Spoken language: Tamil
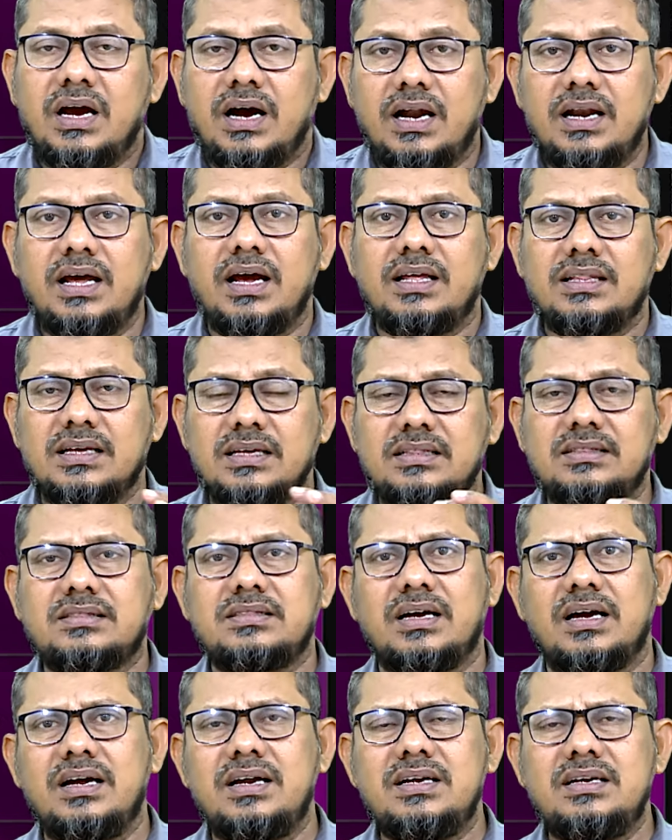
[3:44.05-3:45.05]
ஆனால் அதை
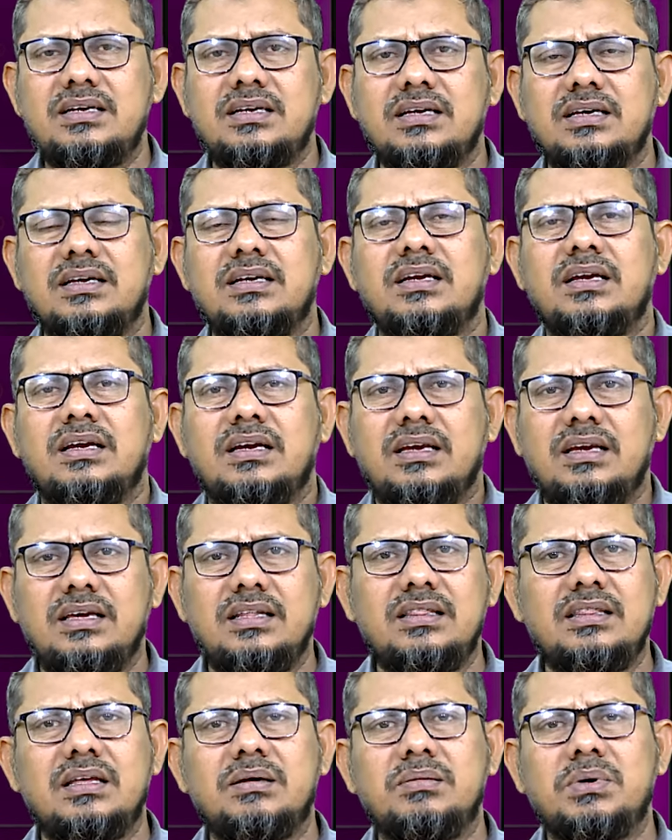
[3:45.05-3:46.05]
தாண்டி
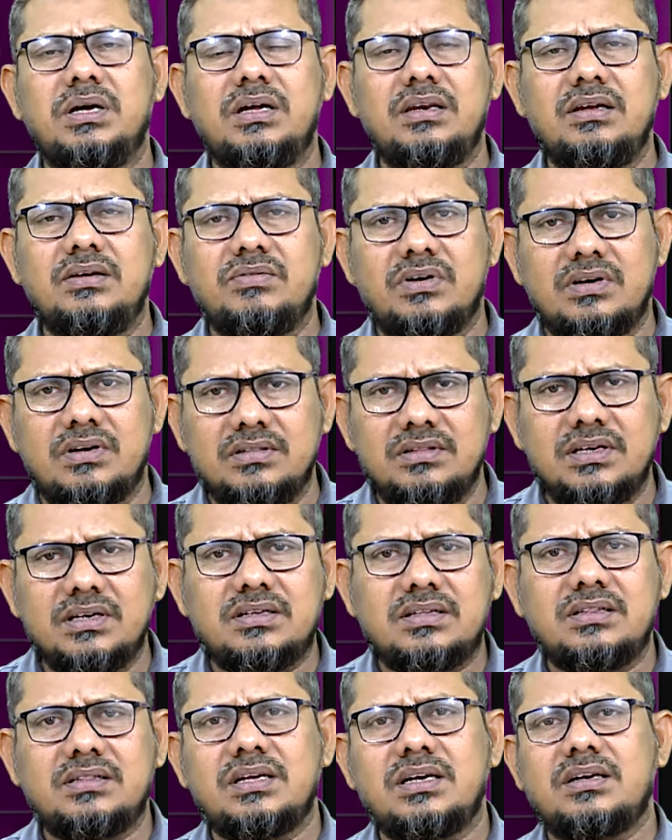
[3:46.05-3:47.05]
இந்த மாதிரி
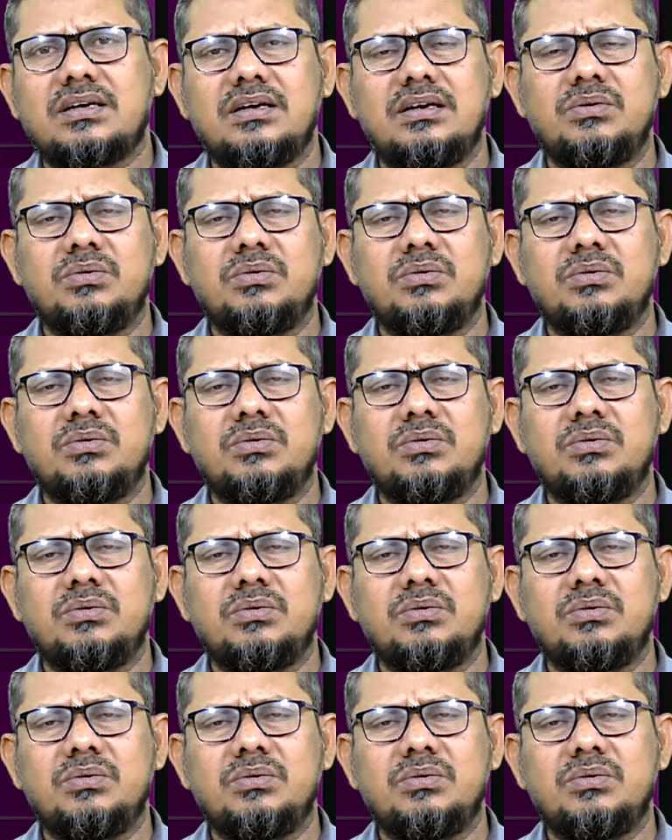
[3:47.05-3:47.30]
வருந்தத்தக்க